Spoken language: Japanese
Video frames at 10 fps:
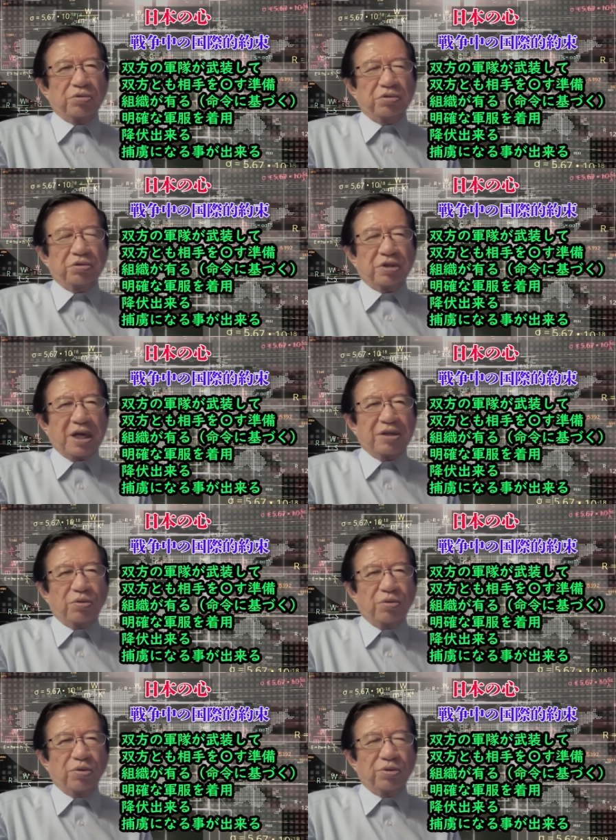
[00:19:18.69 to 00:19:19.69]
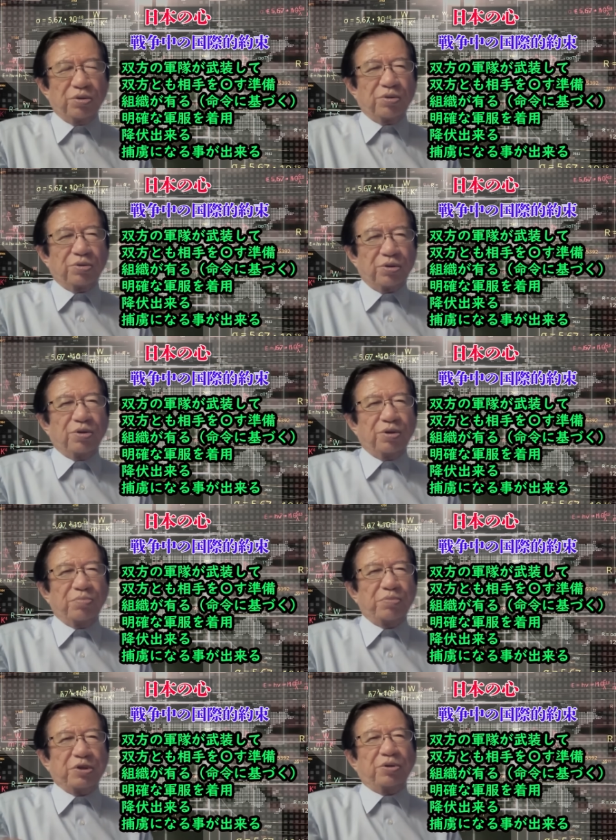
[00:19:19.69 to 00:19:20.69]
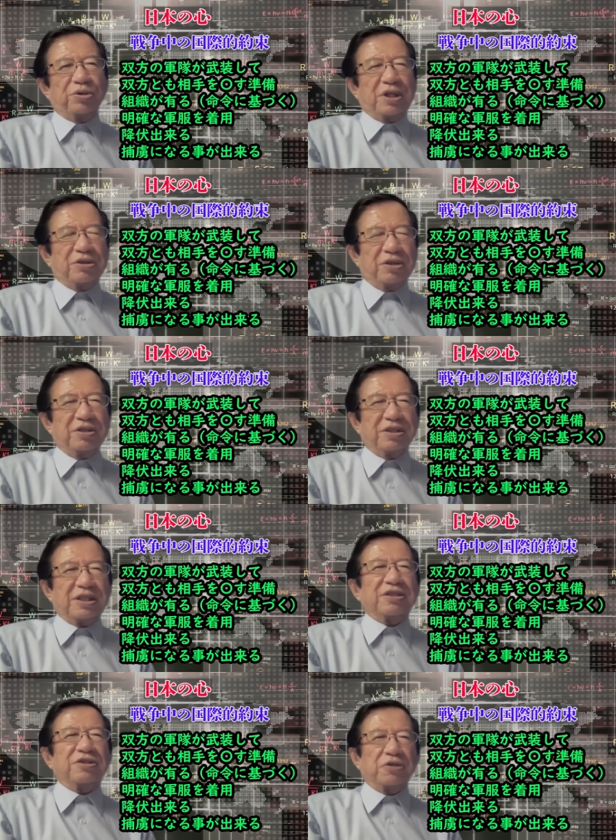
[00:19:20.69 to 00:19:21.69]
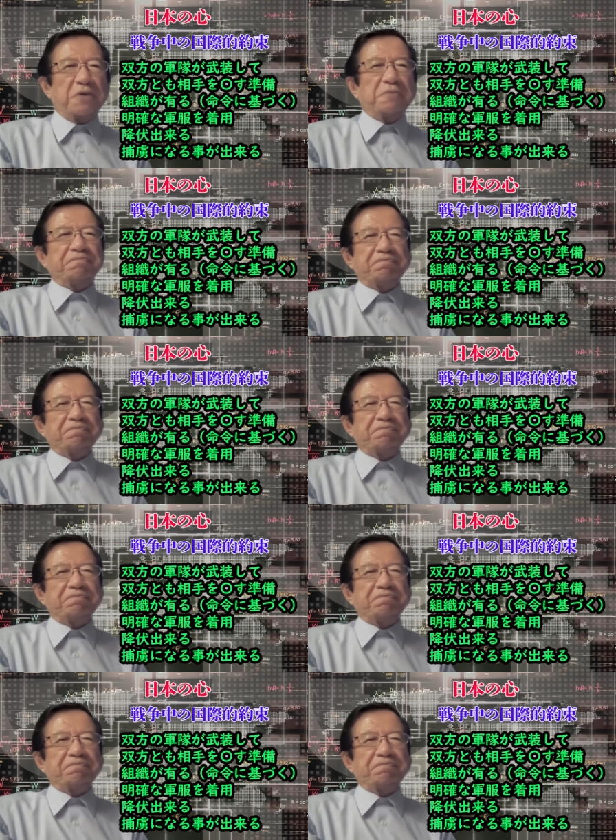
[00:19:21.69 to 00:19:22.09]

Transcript: 軍隊の方のことを、ベトコンとあの時言ってたんですよね。